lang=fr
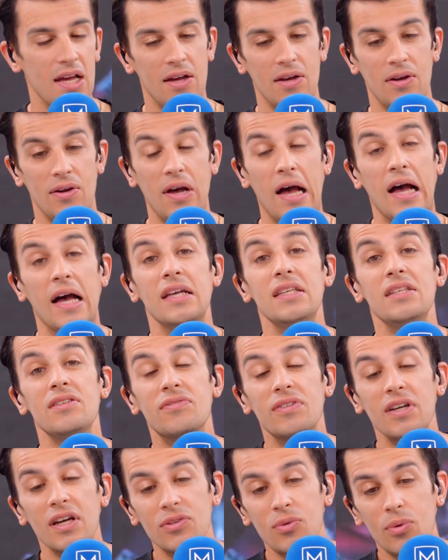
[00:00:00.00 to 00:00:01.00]
euh, à
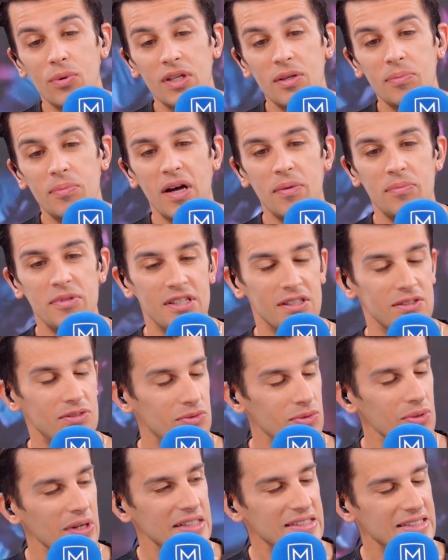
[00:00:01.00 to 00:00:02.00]
Yverdon-les-Bas, bien
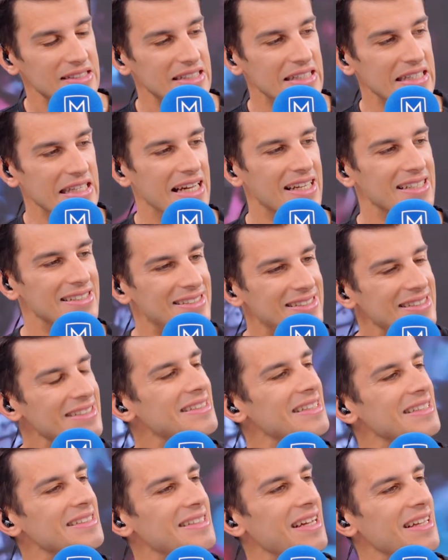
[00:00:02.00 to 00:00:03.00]
sûr. Est-ce qu'il y a un
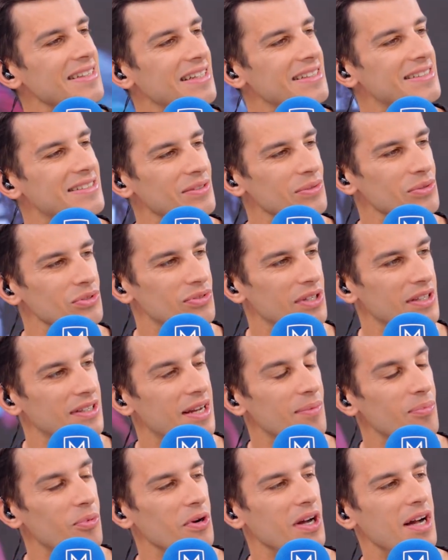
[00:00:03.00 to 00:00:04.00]
site internet si on
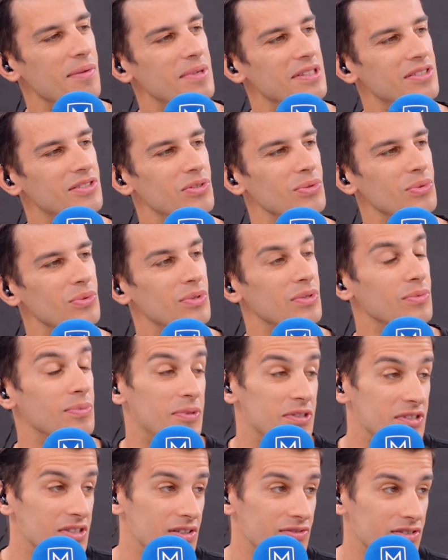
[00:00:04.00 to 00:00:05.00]
souhaite la programmation ou
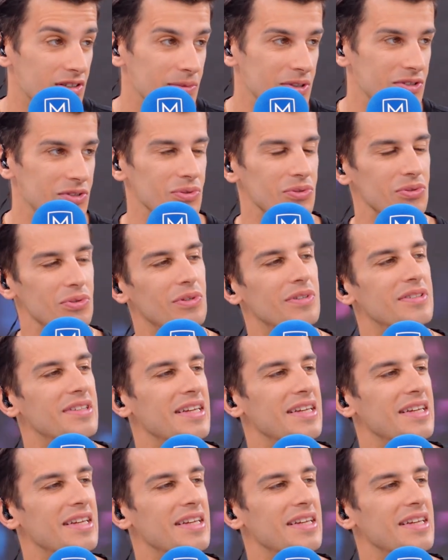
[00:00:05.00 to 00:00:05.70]
plus d'informations sur le